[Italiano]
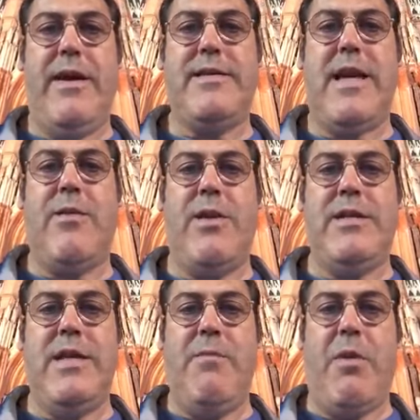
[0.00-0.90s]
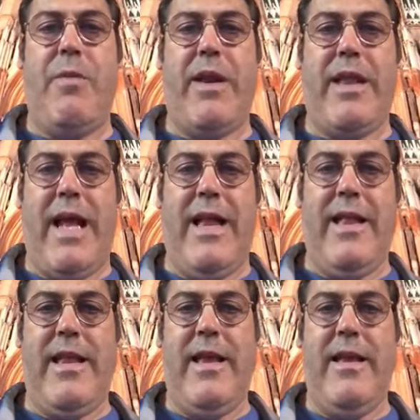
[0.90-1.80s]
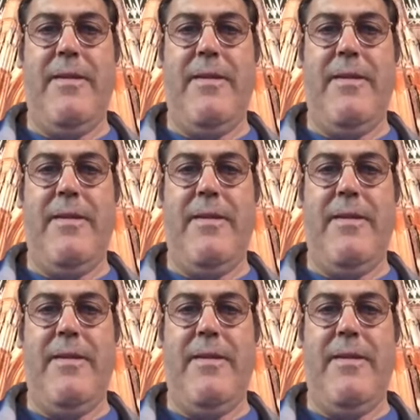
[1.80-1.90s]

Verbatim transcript: è stato un esempio per tanti.